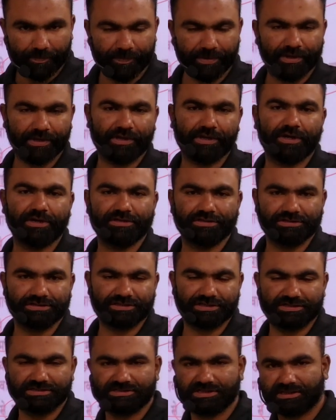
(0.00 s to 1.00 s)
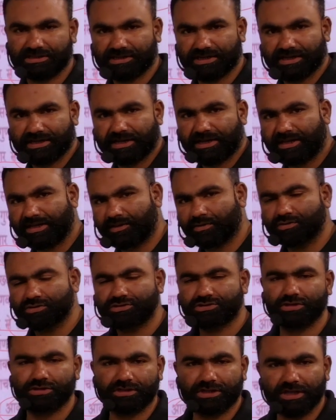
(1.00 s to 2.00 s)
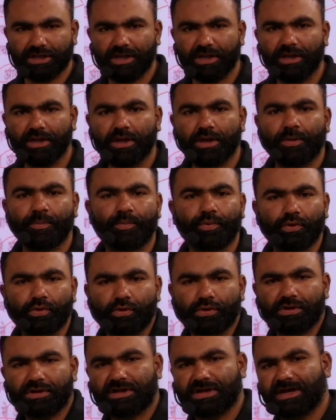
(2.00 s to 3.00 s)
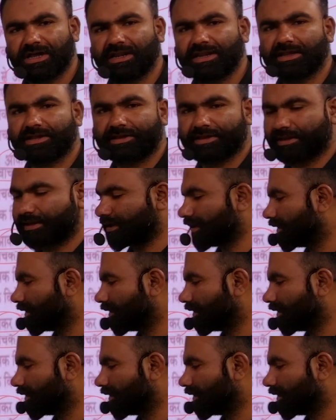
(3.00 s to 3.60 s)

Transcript: पे कर जिसके साथ लगा है कौन सी होती है पूर्वकालिक क्रिया